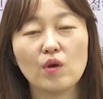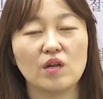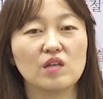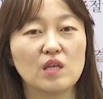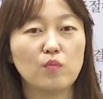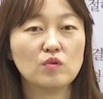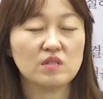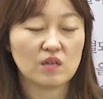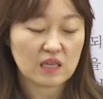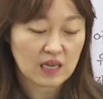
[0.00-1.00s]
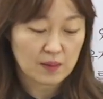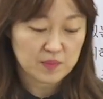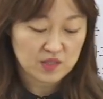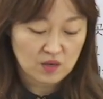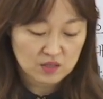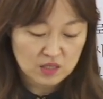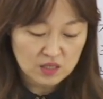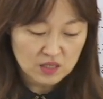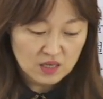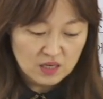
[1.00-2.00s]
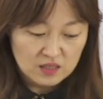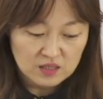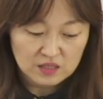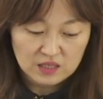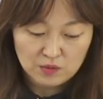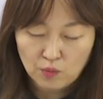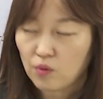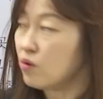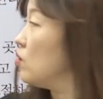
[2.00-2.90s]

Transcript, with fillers: 이런 기본적인 감정을 느끼고